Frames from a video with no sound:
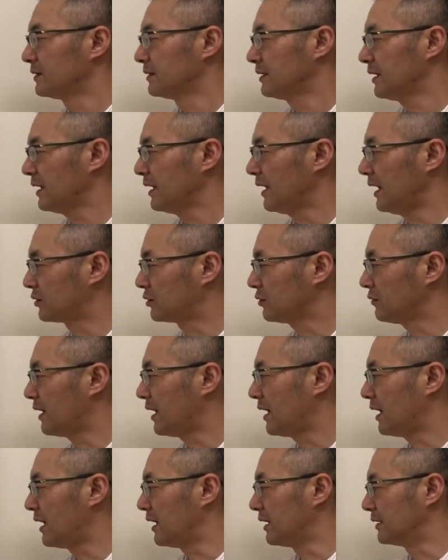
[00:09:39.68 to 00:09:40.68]
であと
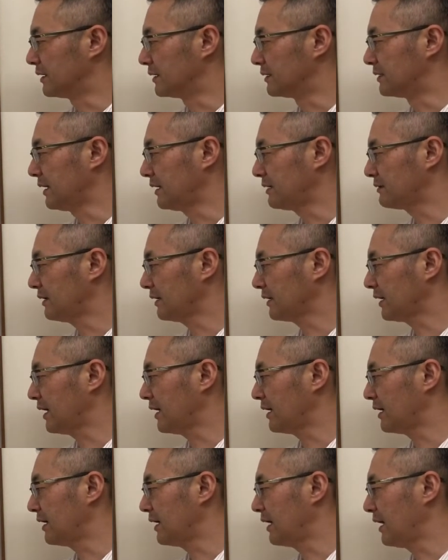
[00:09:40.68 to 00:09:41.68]
はねできるだ
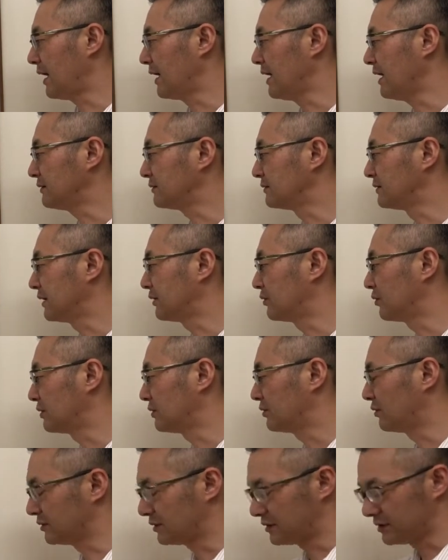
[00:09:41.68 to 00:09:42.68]
け早く寝と
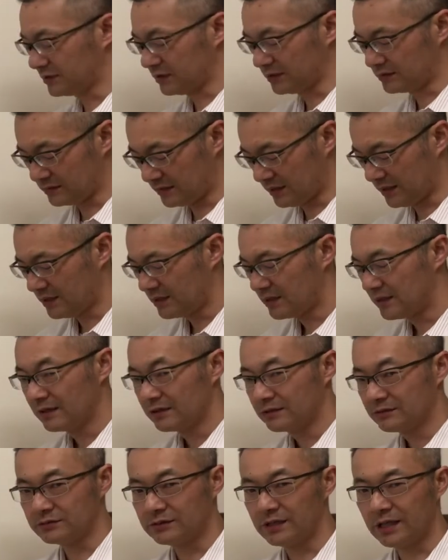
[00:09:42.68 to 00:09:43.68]
いてほしいんですね
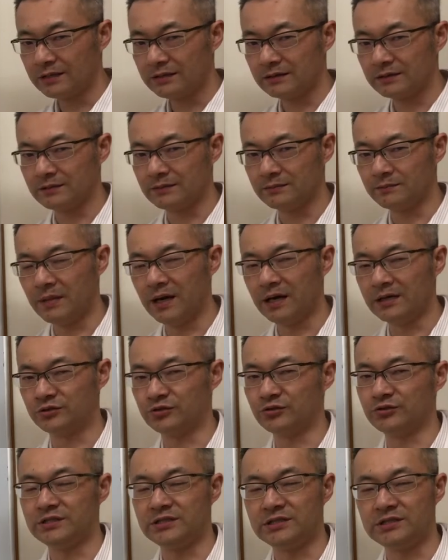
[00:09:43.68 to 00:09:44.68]
普段まあ
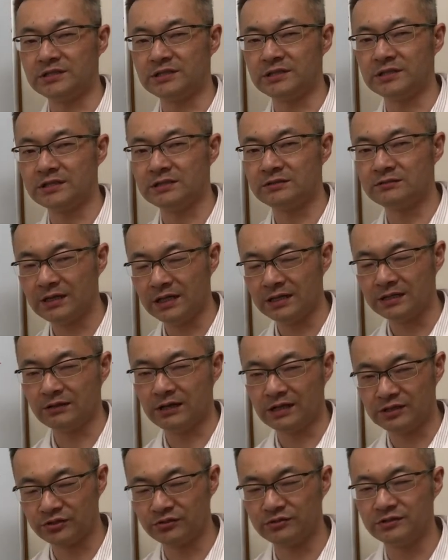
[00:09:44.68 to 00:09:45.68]
11時ぐらいと
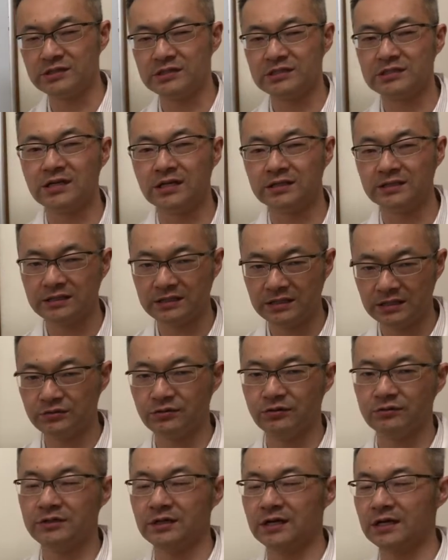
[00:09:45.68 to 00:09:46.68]
か12時には寝てる
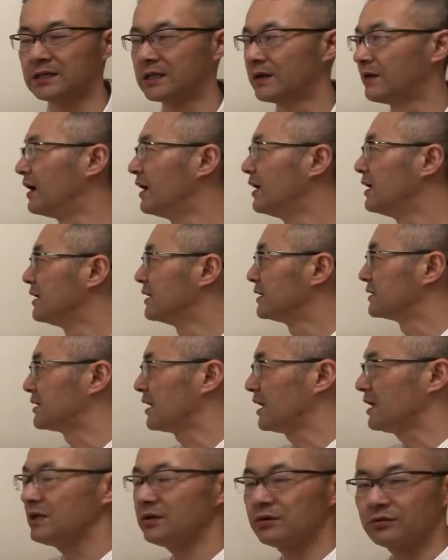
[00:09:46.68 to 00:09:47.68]
よっていう方は
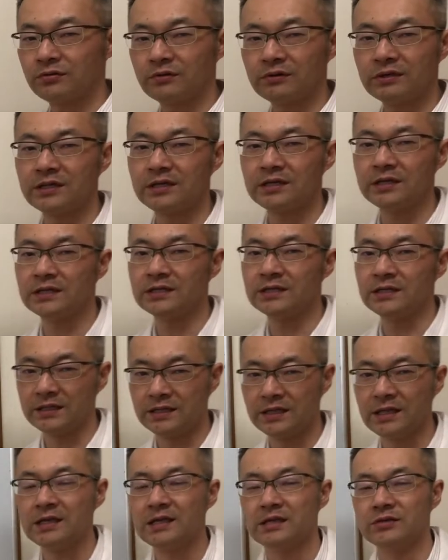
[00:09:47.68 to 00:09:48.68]
生理の時で
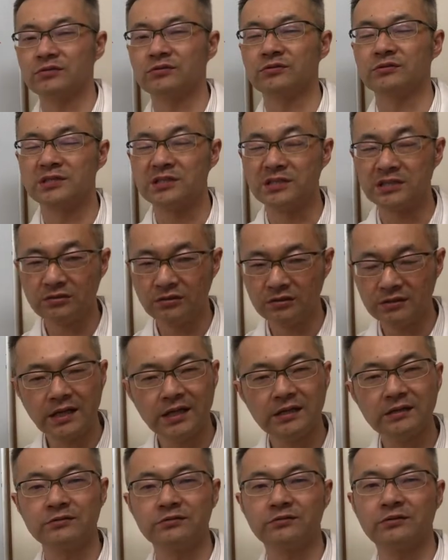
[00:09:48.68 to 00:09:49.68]
ねちょっとしんどい
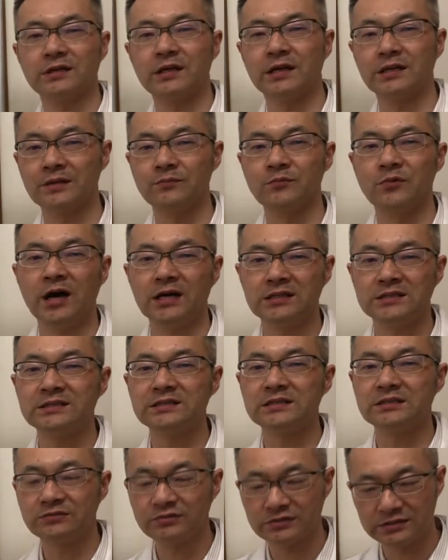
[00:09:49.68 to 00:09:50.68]
なっていう時はねもう8
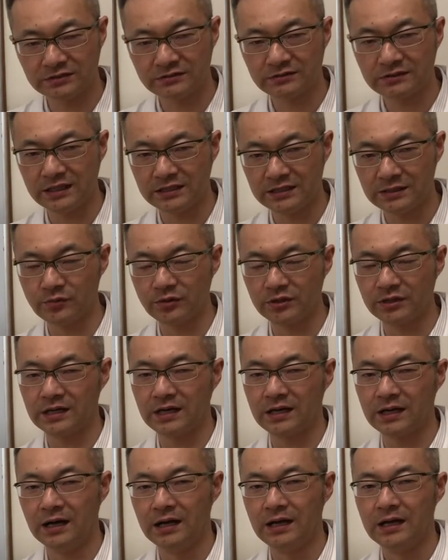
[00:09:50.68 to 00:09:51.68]
時9時ぐらいでもいい
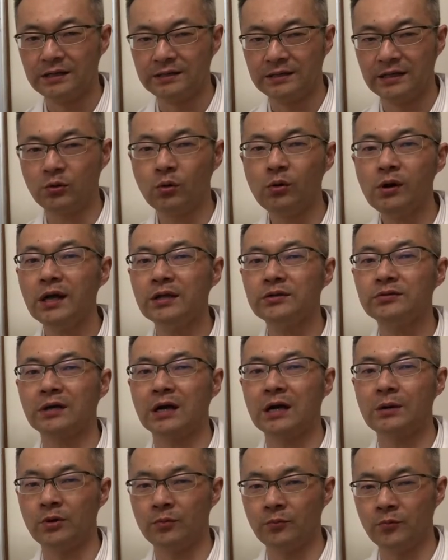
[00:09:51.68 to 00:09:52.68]
からでご飯と
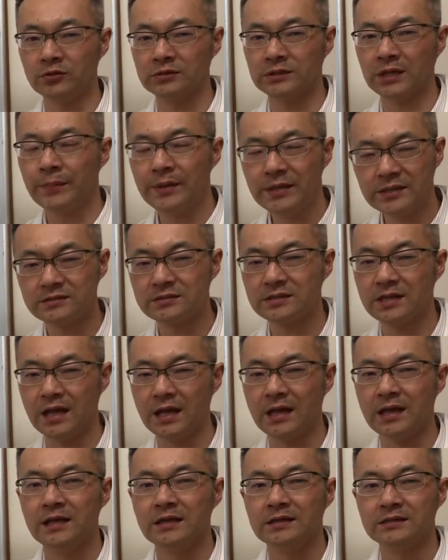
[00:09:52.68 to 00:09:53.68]
かももう食べず
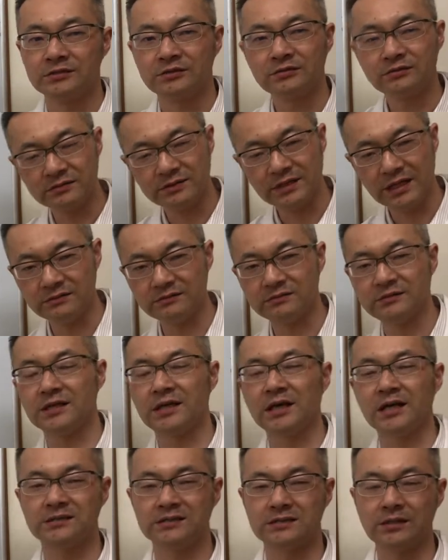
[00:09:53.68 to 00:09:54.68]
ですぐ寝るって
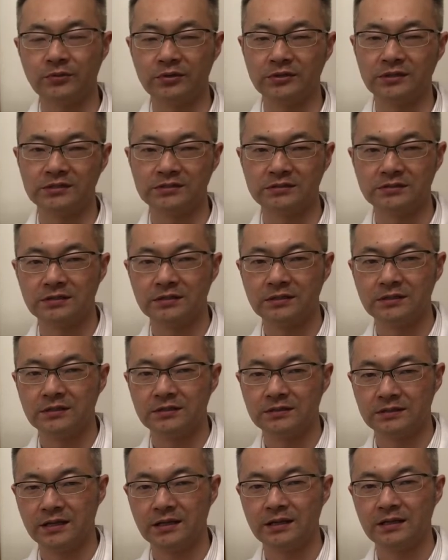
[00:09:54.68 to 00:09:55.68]
感じでもいいです
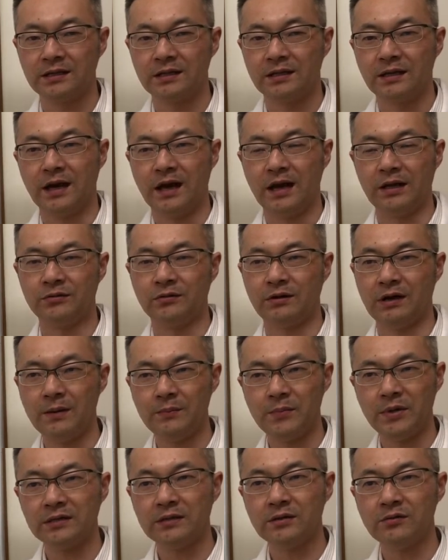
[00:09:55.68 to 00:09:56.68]
ねあのあ
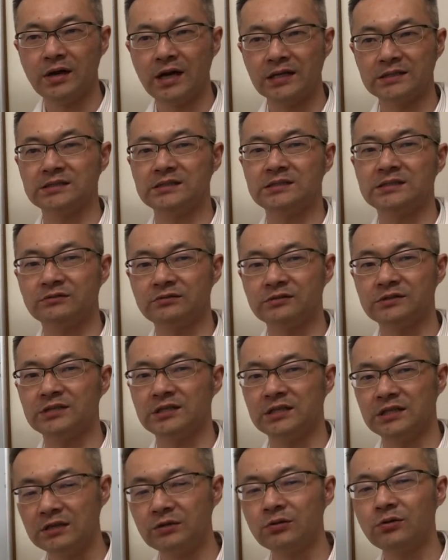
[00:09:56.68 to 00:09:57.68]
んまりの8時9
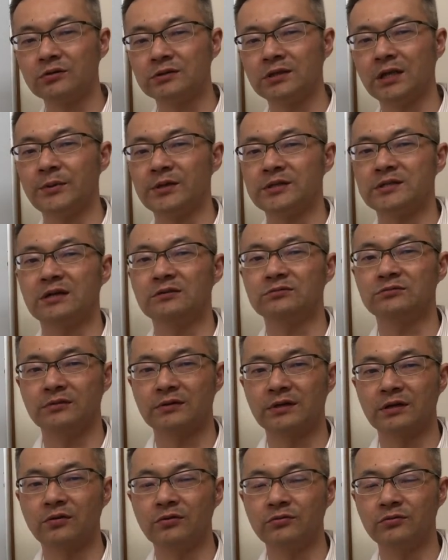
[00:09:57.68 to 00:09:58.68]
時以降食べちゃうと
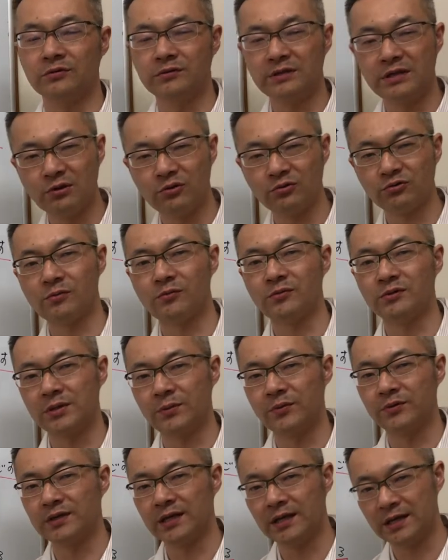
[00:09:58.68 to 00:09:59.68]
ね今度寝ようと思っ
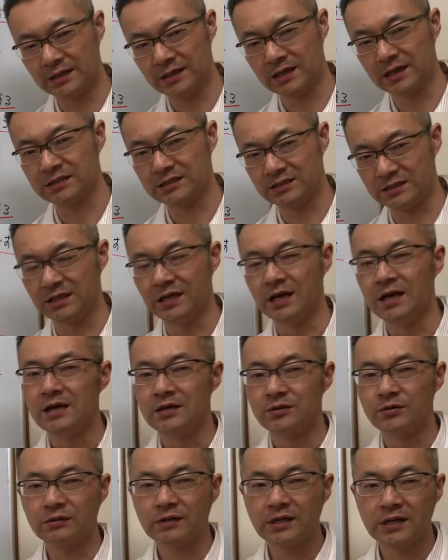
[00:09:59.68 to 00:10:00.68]
ても寝れないし
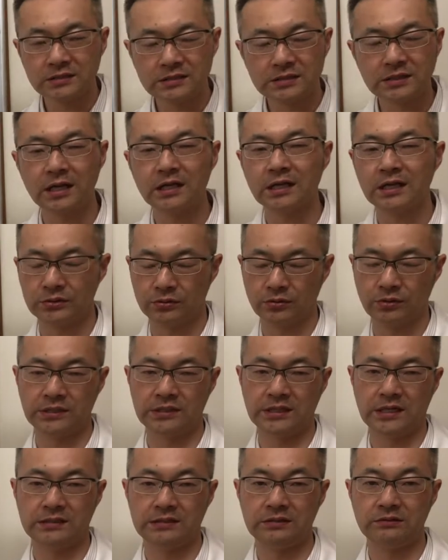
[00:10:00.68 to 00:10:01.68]
余計疲れが取
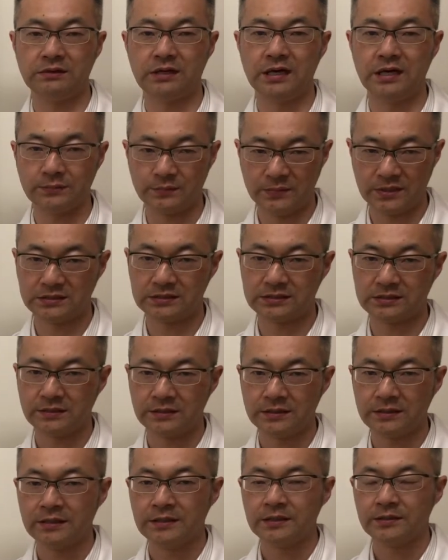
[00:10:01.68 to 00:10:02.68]
れないっていうのがあります
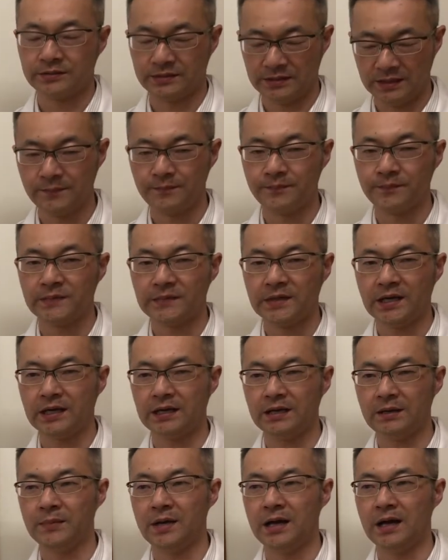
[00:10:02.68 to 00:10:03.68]
ねだ
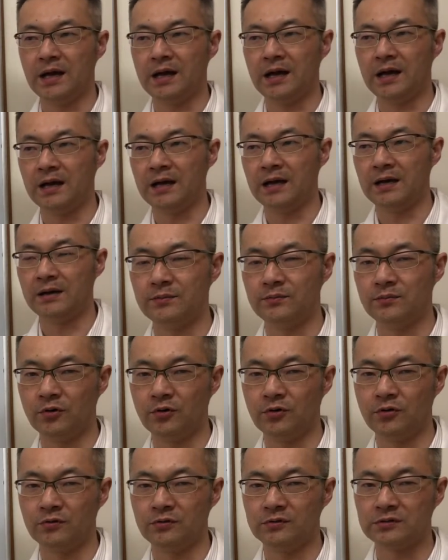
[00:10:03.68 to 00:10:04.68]
からまあ
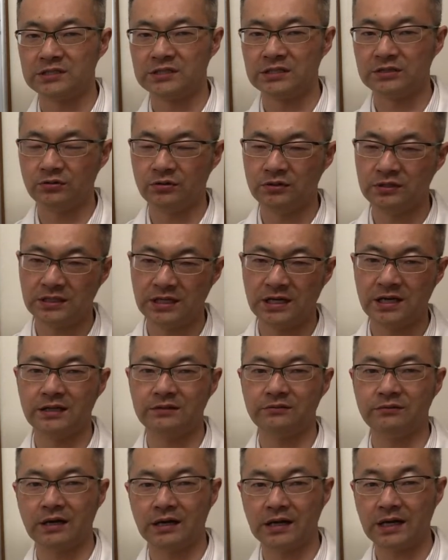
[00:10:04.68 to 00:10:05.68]
もうしんどい
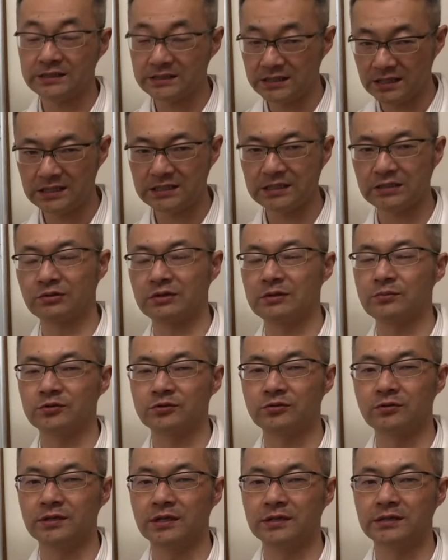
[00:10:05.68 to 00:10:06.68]
なとか風邪ひいた時も
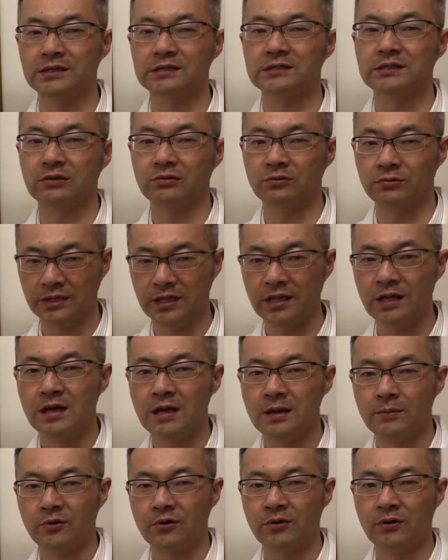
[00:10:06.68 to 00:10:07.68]
そうなんですけどもね
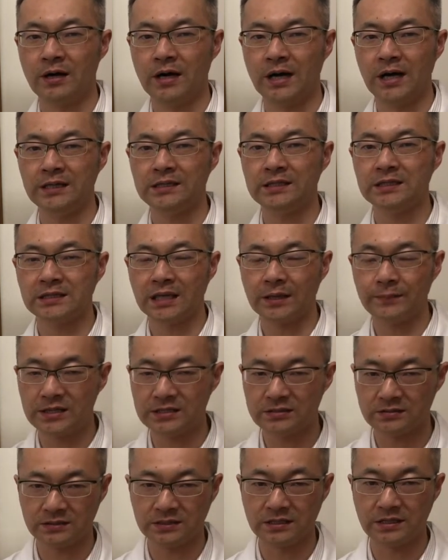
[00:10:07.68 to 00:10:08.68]
もうあえて食
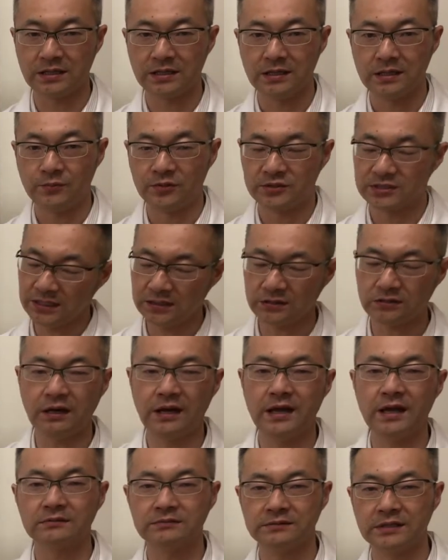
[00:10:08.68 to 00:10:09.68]
べずにまあ、さっと
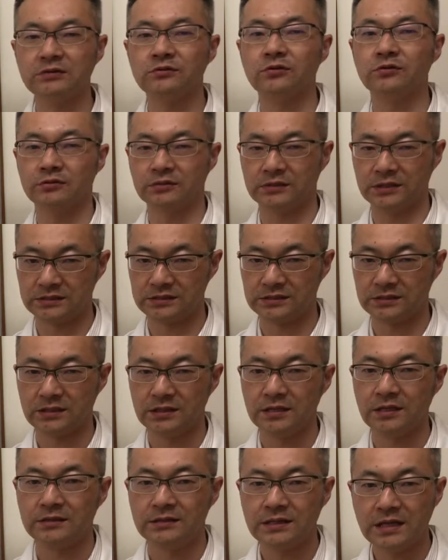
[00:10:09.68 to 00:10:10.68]
早く寝ることです
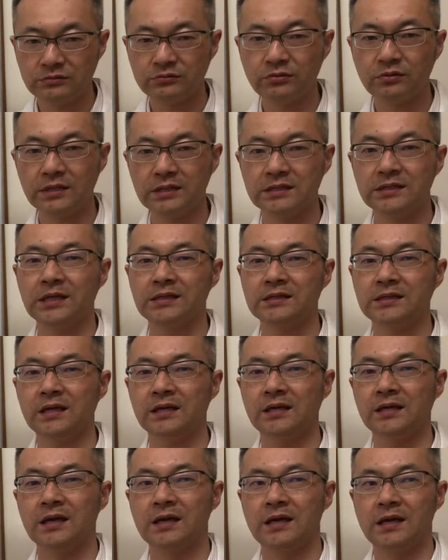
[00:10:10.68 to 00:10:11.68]
寝るとね大
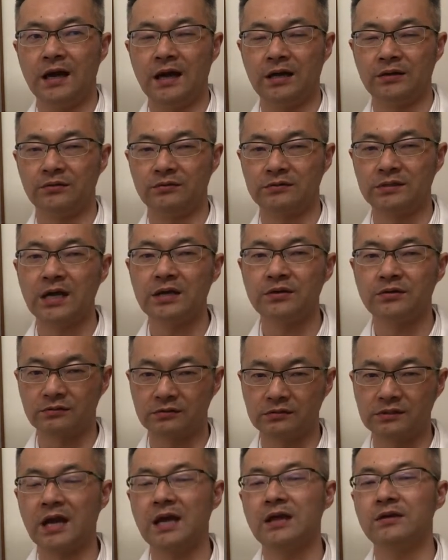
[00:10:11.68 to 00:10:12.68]
体あの体
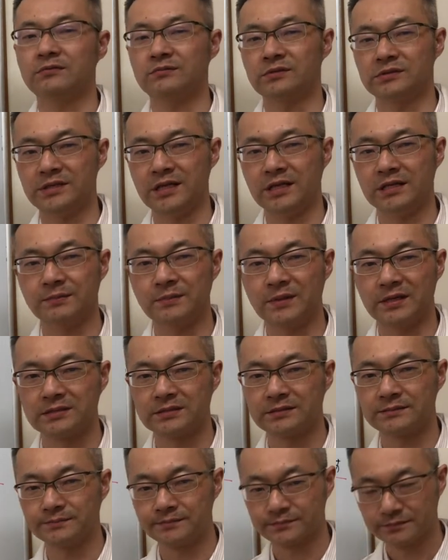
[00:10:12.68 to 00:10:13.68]
力回復していきま
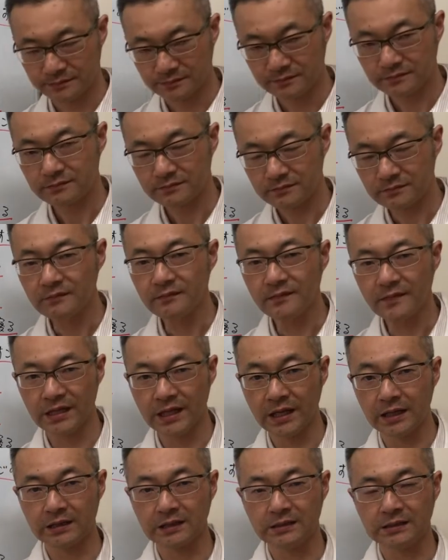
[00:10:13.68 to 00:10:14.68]
す
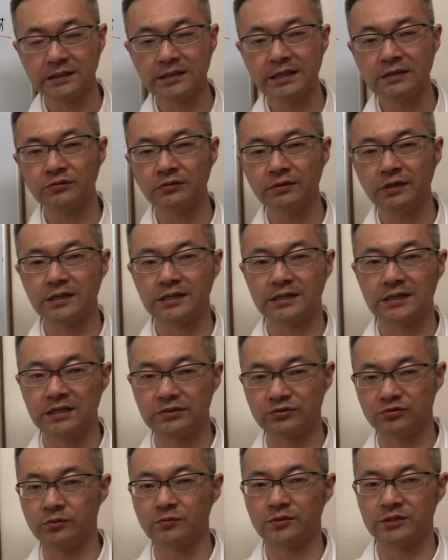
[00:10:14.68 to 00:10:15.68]
で寝てる時に
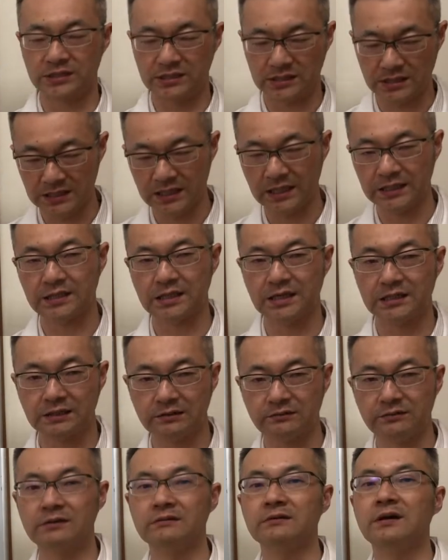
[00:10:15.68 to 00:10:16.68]
肝臓もしっかり働い
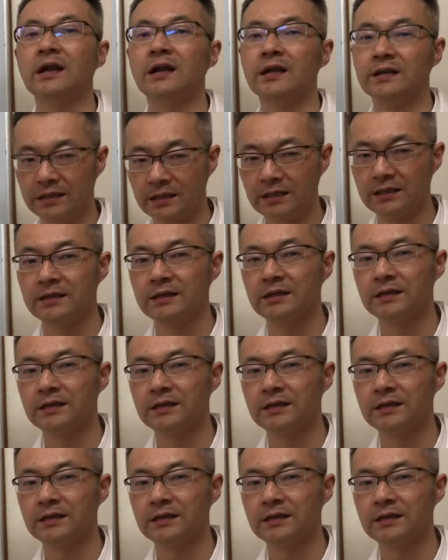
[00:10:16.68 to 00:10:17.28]
てくれるからね